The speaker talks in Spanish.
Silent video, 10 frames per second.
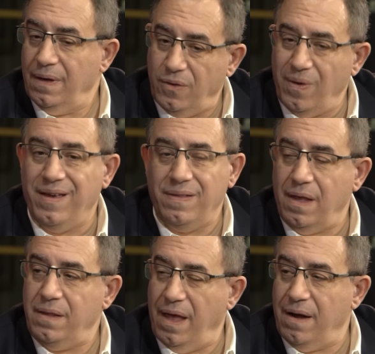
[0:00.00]
Esto hay que
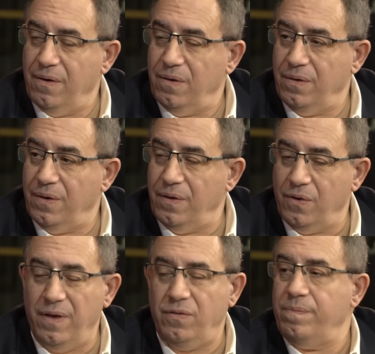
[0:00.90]
entenderlo. No,
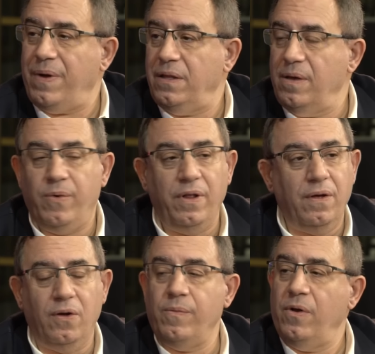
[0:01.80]
no es un partido
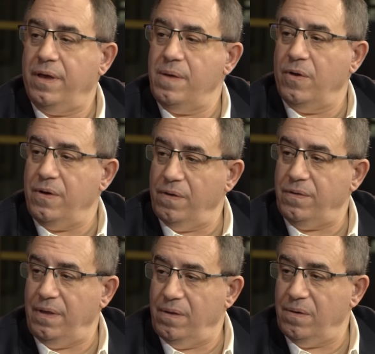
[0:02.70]
político como los que hemos
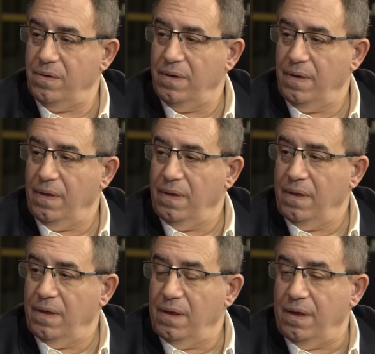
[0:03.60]
conocido.
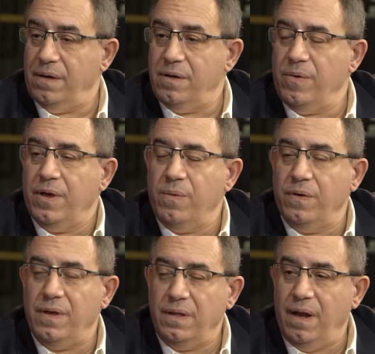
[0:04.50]
Es como que
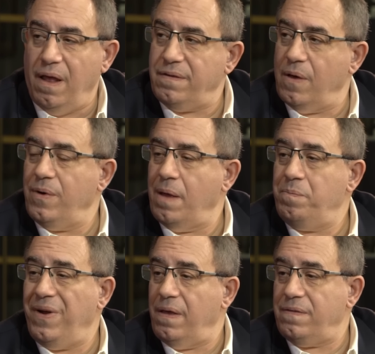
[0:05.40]
vos entrás a una
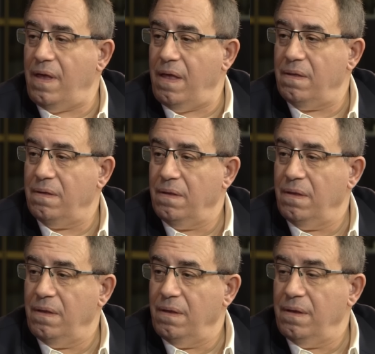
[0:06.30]
empresa
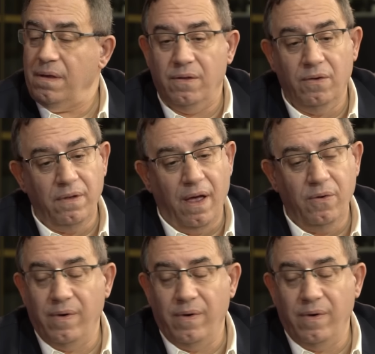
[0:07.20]
donde hay